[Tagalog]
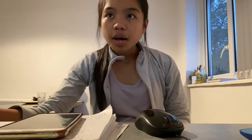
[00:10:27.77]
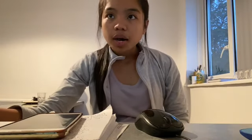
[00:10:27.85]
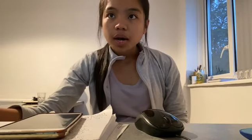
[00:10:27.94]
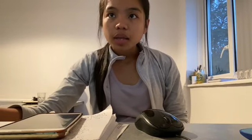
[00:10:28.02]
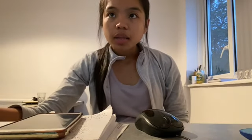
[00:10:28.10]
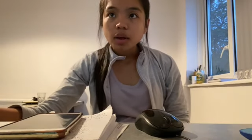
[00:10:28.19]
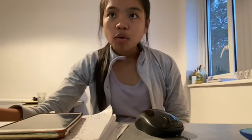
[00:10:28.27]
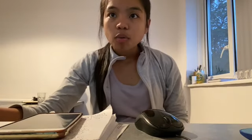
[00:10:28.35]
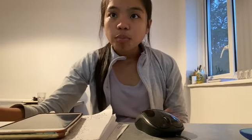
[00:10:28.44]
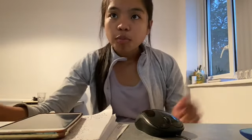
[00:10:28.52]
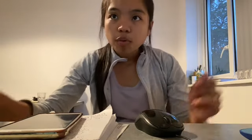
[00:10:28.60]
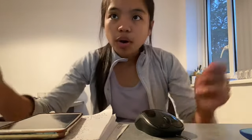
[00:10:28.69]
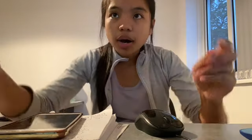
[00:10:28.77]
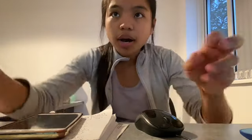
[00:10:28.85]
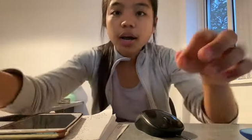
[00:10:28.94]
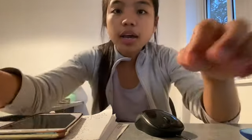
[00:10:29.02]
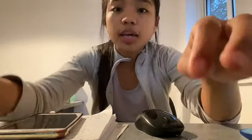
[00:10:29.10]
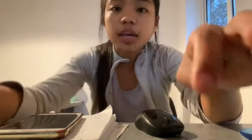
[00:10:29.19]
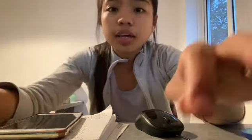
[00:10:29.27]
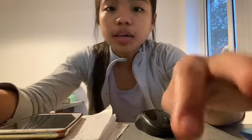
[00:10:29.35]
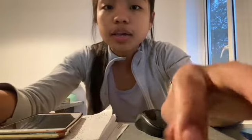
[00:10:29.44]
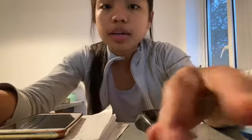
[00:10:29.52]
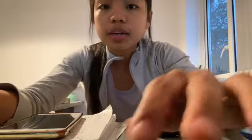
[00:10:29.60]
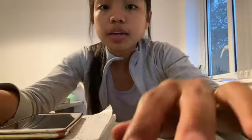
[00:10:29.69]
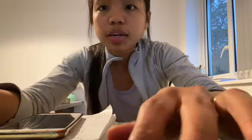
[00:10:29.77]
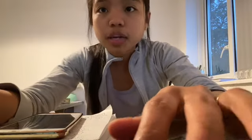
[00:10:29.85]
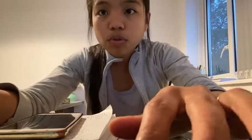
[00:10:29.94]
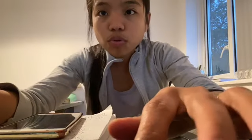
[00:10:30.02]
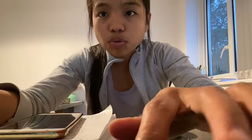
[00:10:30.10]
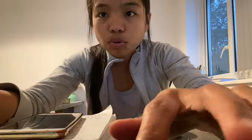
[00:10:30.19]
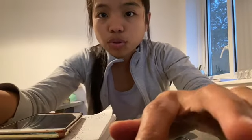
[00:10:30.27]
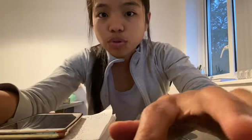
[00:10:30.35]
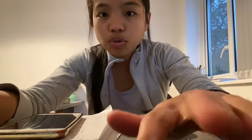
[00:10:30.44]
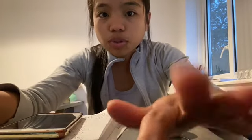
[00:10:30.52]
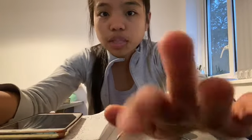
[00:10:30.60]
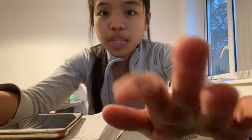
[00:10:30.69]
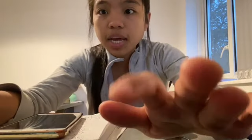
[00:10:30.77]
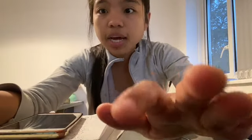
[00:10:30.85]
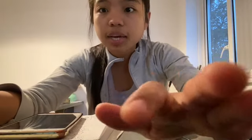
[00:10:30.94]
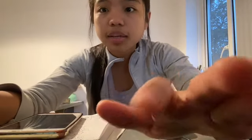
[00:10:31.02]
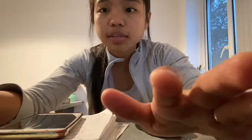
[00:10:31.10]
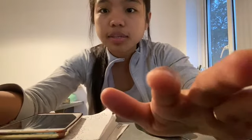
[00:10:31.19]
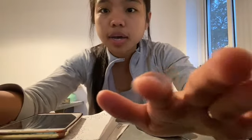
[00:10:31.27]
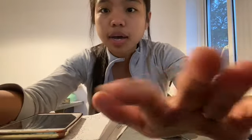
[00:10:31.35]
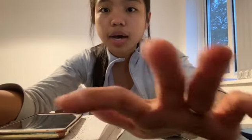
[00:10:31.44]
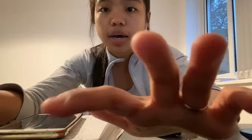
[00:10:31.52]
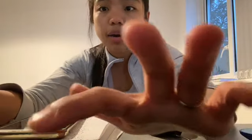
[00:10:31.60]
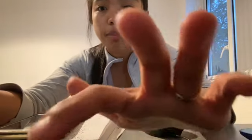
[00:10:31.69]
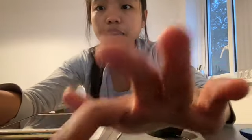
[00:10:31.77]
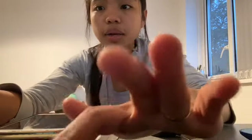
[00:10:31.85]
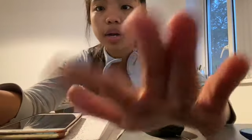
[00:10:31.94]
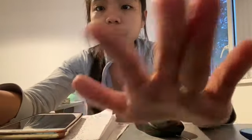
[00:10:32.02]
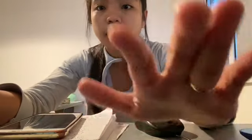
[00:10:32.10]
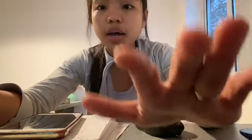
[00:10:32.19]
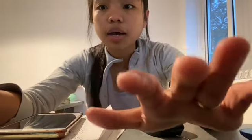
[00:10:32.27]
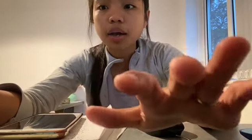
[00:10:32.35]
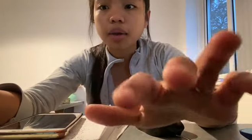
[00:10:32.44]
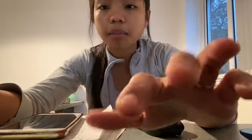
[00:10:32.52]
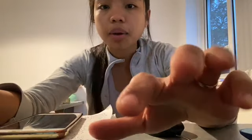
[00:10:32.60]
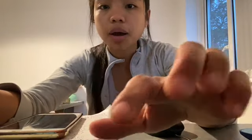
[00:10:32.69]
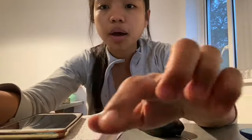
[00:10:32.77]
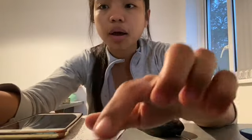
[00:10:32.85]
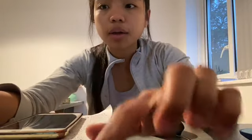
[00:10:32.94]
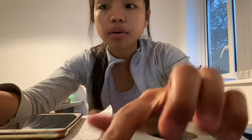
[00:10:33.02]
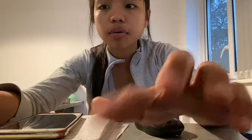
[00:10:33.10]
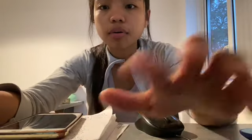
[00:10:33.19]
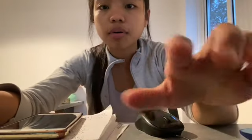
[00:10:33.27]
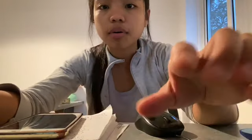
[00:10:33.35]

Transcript: At ako po ay nagdudot-dot na sa harapan ng aking mga ano,